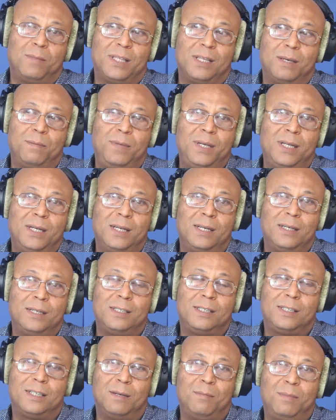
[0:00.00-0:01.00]
ماذا
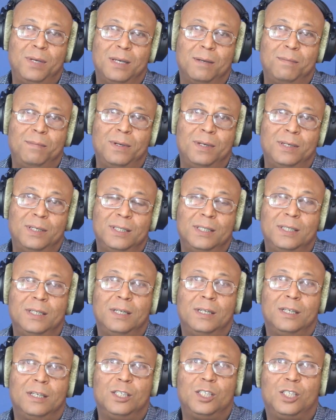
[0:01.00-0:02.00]
بينا الشباب
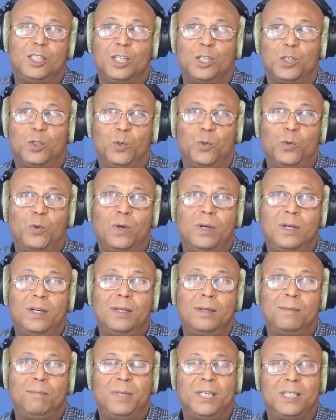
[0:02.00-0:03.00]

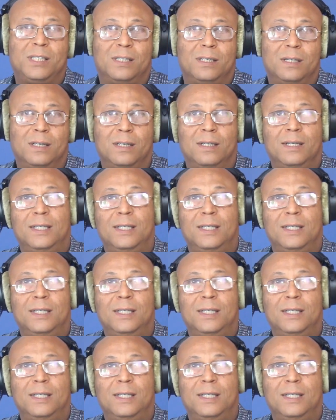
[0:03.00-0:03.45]
نشجعوه باش